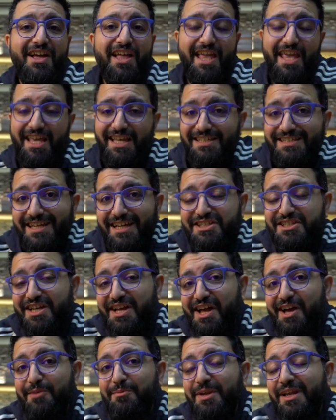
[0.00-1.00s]
هي شاشه
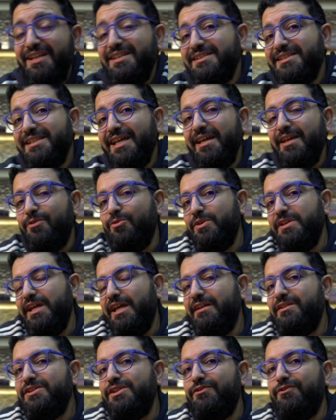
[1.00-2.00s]
قابله للطي
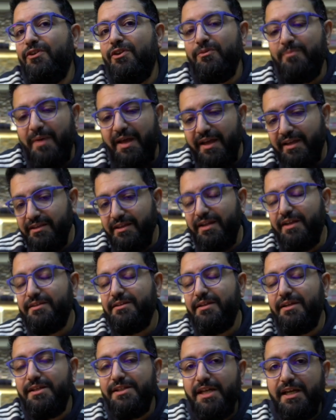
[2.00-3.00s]
والجالكسي فولد مهد لنا
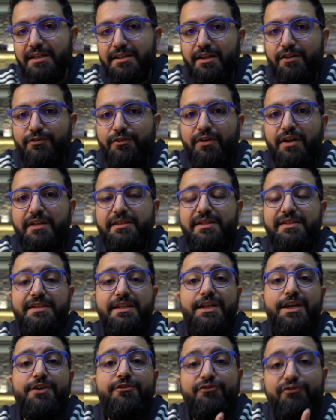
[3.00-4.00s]
طريق حق تليفونات
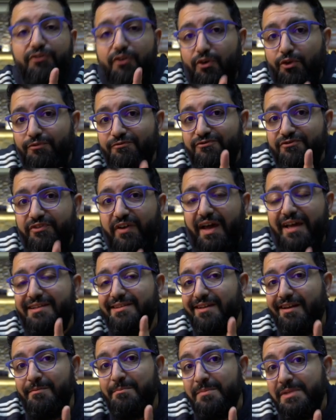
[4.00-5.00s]
تيك فورم
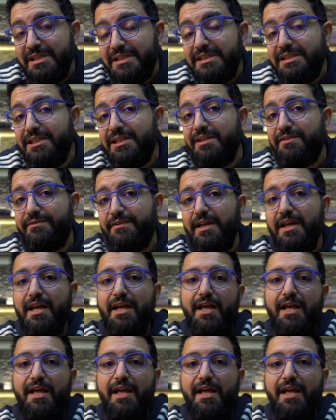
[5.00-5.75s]
فاكتور مختلف